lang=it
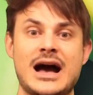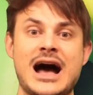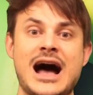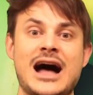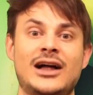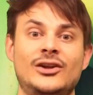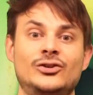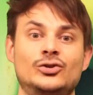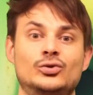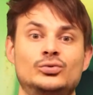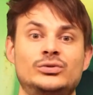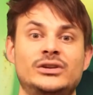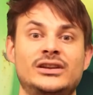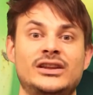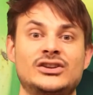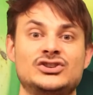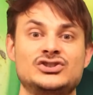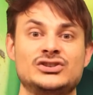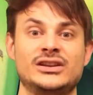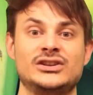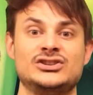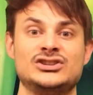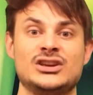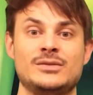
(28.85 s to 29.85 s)
hanno un
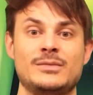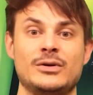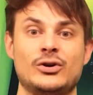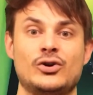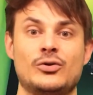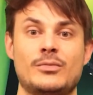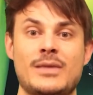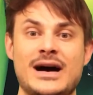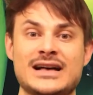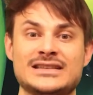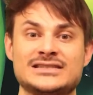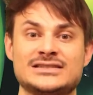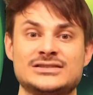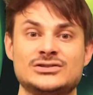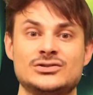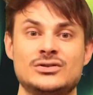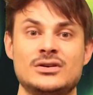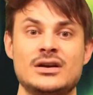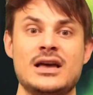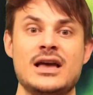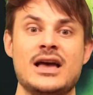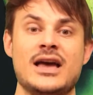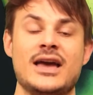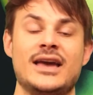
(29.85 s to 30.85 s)
indice glicemico
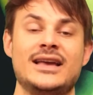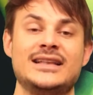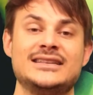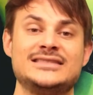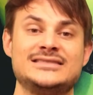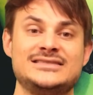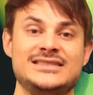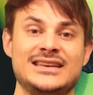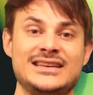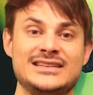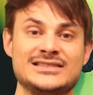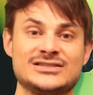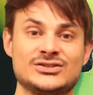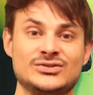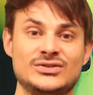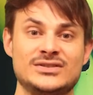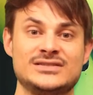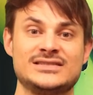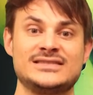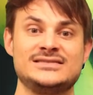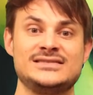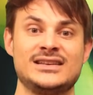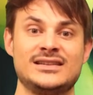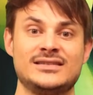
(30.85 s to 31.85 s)
basso e il senso
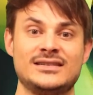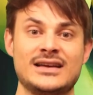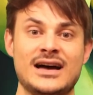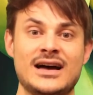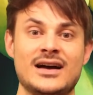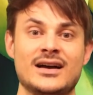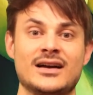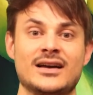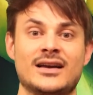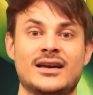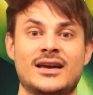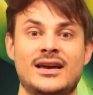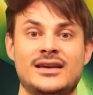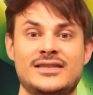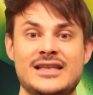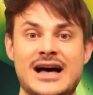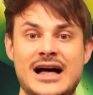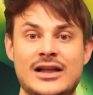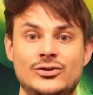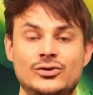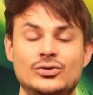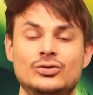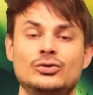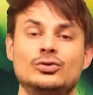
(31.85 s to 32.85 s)
di sazietà che
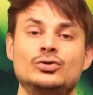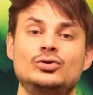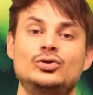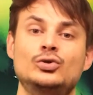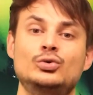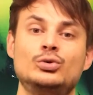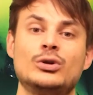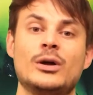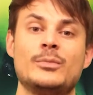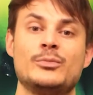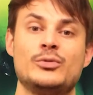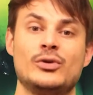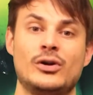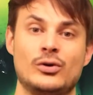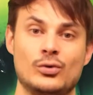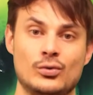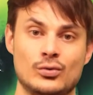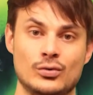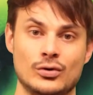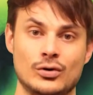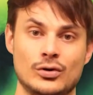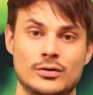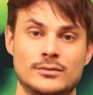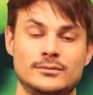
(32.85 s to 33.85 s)
danno dura più a
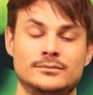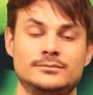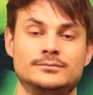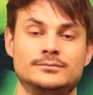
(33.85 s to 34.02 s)
lungo.